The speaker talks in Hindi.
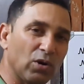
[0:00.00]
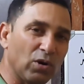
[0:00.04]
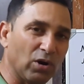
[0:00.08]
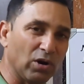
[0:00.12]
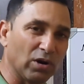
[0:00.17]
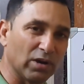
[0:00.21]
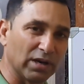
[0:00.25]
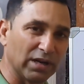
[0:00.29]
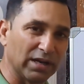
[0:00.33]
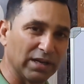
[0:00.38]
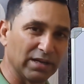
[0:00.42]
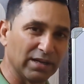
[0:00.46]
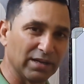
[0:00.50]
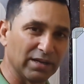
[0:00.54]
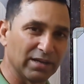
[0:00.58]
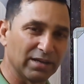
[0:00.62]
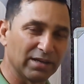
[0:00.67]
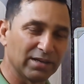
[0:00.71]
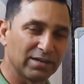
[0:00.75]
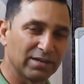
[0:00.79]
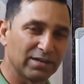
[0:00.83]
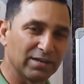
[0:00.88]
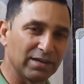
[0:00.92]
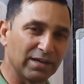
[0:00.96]
हो रहे
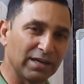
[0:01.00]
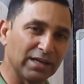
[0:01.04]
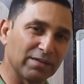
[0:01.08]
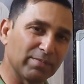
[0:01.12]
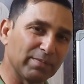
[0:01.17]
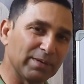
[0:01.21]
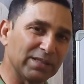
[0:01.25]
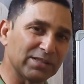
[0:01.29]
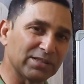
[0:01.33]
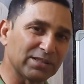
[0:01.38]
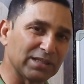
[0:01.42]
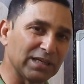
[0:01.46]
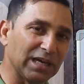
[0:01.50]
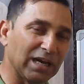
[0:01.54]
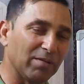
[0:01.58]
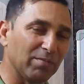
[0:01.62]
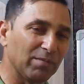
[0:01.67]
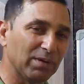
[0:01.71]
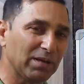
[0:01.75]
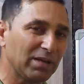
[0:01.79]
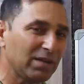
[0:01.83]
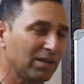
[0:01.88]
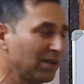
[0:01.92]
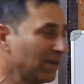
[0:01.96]
हैं इट मीन्स कि
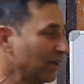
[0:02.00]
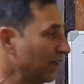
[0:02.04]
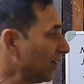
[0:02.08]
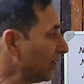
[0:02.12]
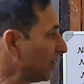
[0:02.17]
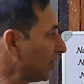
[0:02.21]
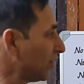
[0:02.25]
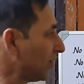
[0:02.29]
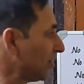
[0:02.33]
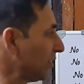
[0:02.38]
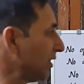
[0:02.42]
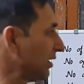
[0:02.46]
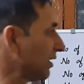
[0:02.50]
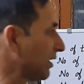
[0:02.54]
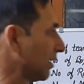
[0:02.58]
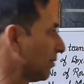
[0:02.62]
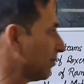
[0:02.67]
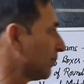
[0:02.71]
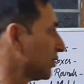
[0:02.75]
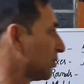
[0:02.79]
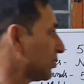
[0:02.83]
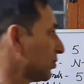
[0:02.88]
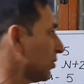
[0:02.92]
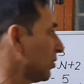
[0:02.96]
हम ठीक है
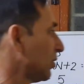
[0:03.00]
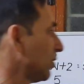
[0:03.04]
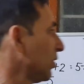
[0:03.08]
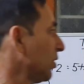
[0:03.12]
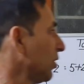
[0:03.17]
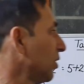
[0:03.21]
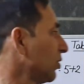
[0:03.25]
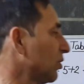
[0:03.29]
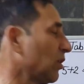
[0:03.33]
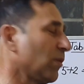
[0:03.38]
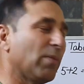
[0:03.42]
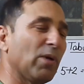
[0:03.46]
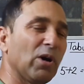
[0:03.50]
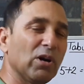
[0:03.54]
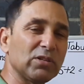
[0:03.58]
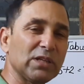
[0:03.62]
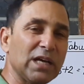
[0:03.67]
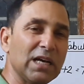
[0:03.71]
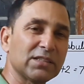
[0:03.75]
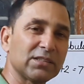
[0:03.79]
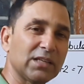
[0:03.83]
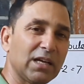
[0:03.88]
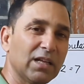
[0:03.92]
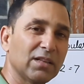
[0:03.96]
बच्चों तो बहुत
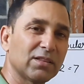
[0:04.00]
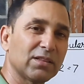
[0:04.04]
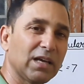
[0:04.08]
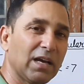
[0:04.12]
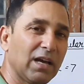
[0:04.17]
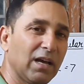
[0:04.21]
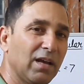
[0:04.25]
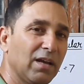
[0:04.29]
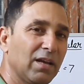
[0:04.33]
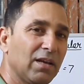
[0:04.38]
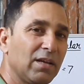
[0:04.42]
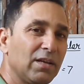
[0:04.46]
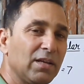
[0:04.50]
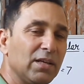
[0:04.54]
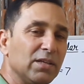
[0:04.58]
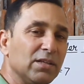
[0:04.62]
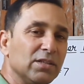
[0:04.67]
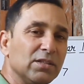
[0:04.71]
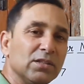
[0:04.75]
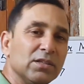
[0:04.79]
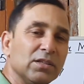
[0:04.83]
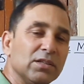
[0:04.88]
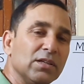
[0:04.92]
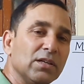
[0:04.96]
आसान था
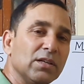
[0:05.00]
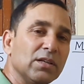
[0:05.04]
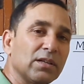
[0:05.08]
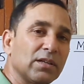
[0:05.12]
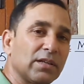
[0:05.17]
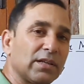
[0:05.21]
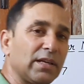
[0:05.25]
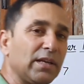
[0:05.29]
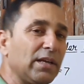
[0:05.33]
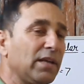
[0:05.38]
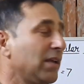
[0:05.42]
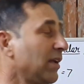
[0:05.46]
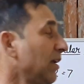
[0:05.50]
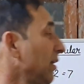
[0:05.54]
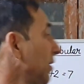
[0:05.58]
कि